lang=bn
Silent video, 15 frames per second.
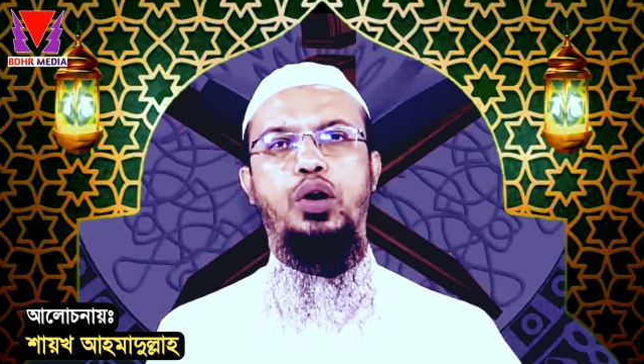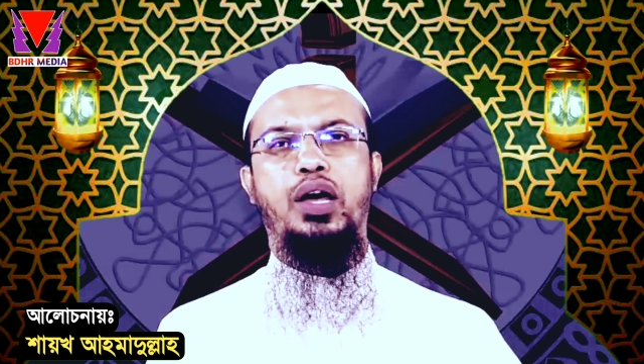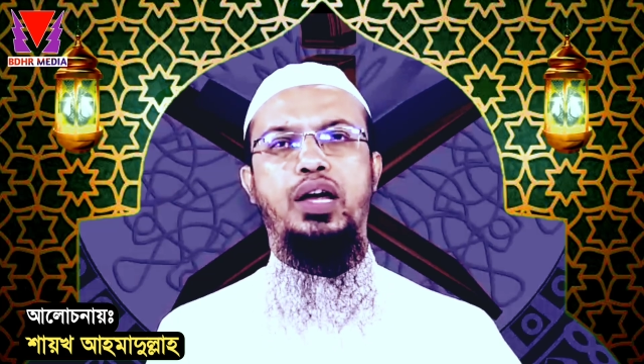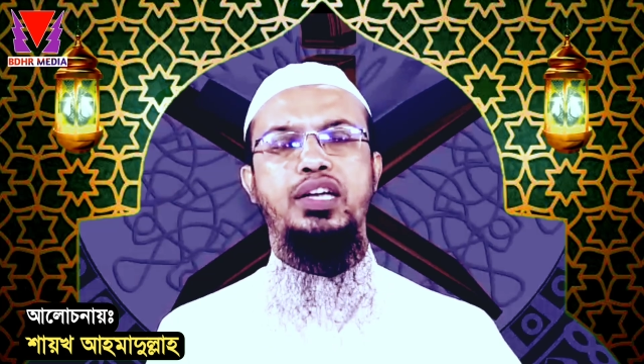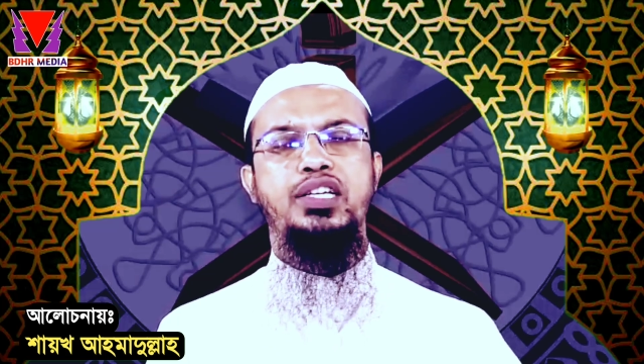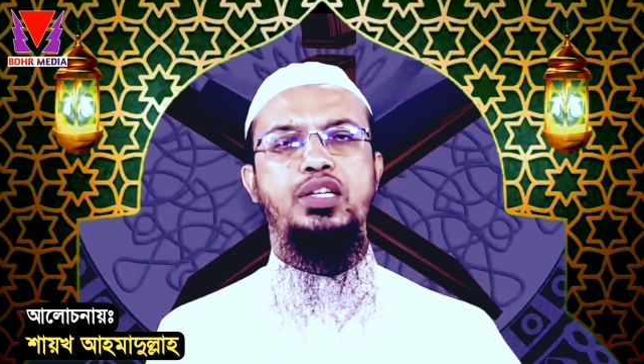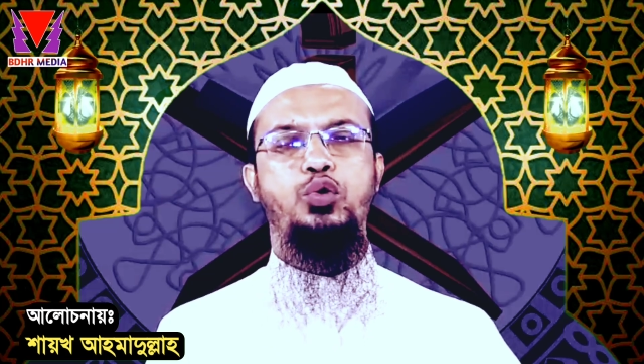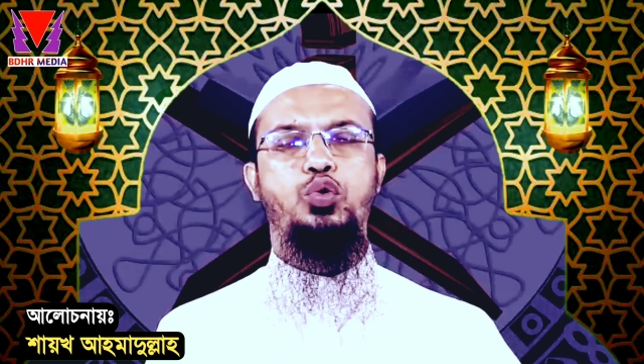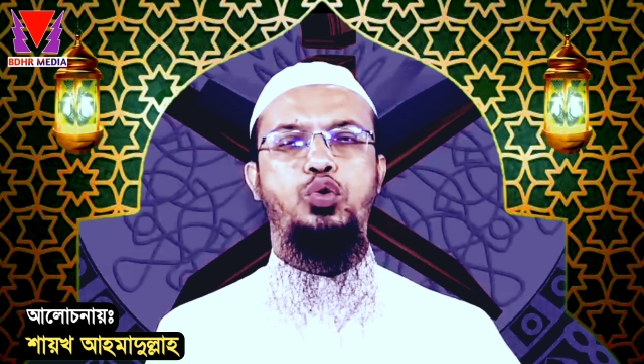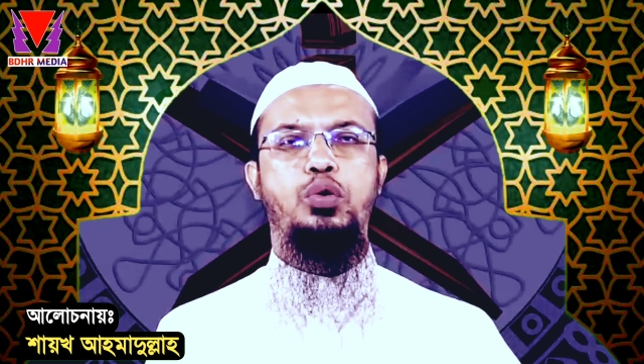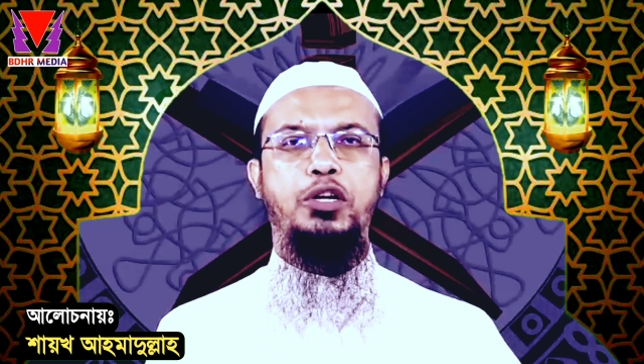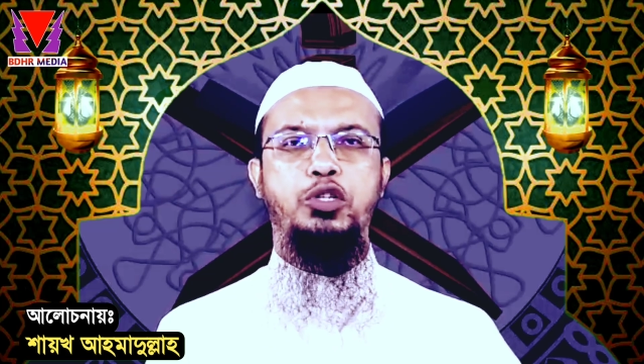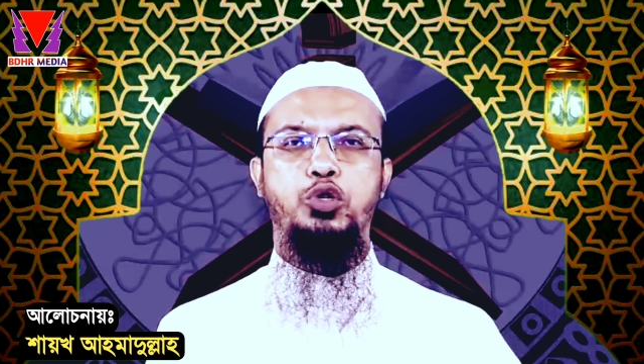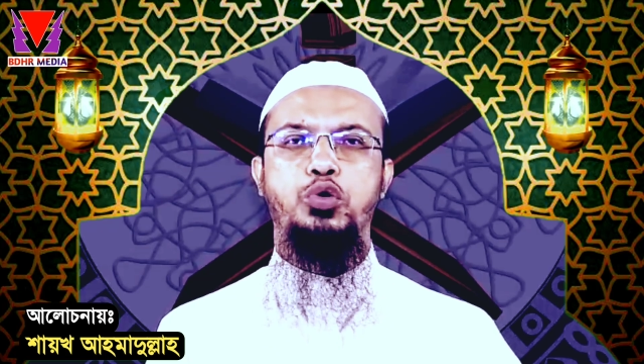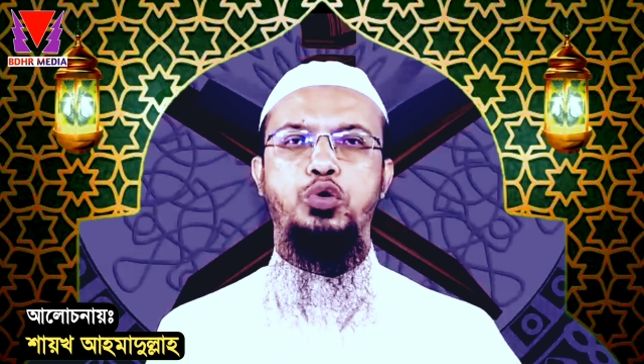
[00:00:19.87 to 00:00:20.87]
করা নিজের
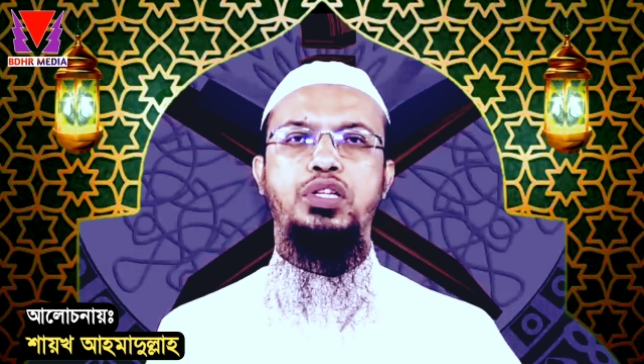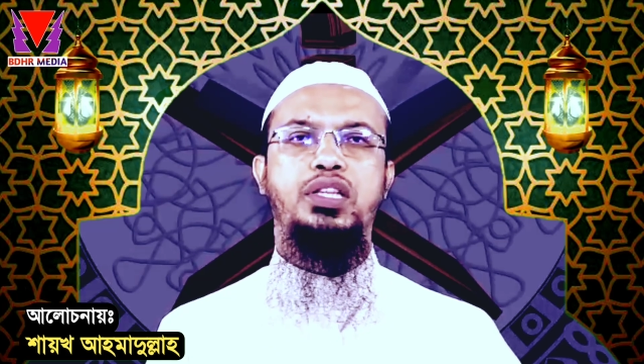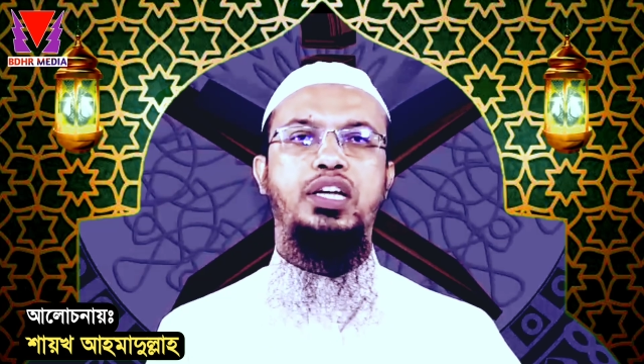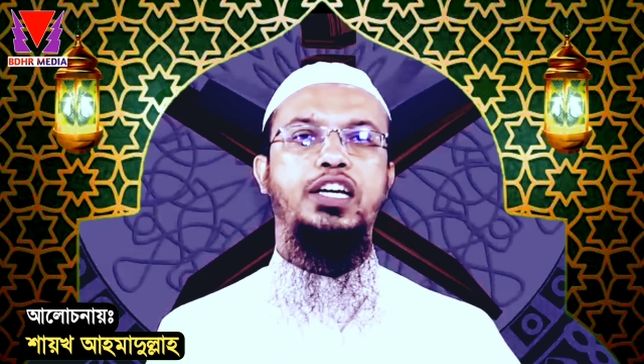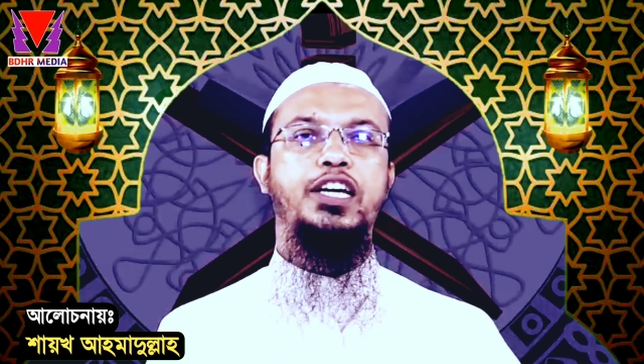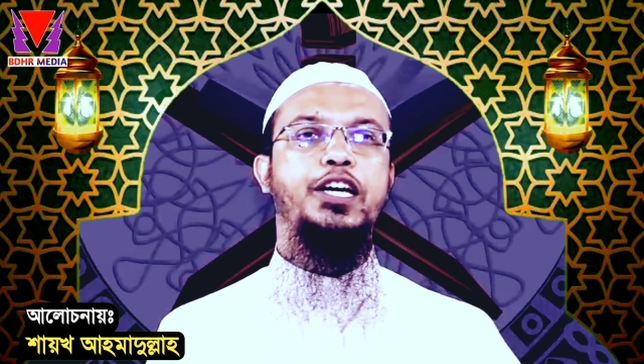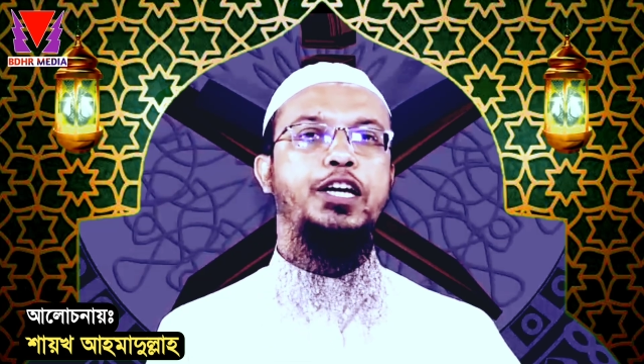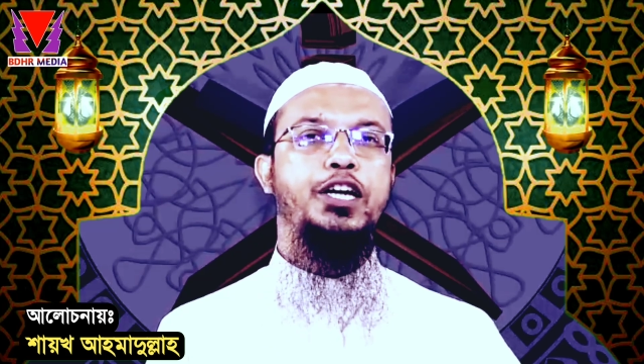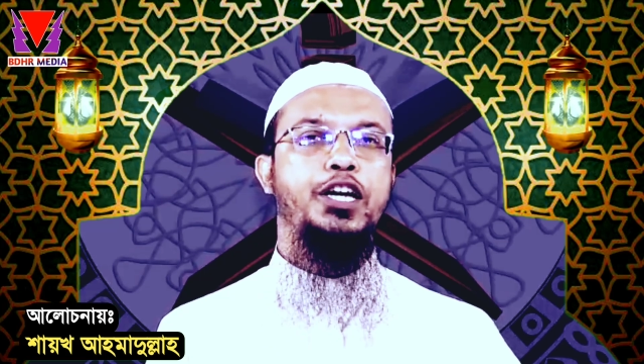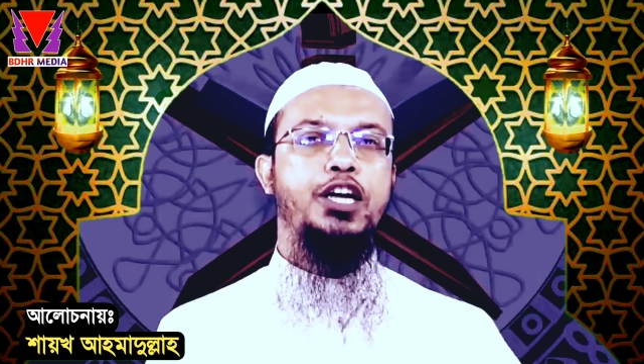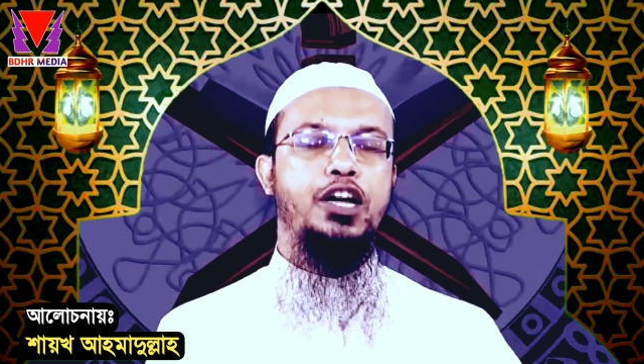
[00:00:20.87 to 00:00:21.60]
উত্তম আচরণ দিয়ে তাকে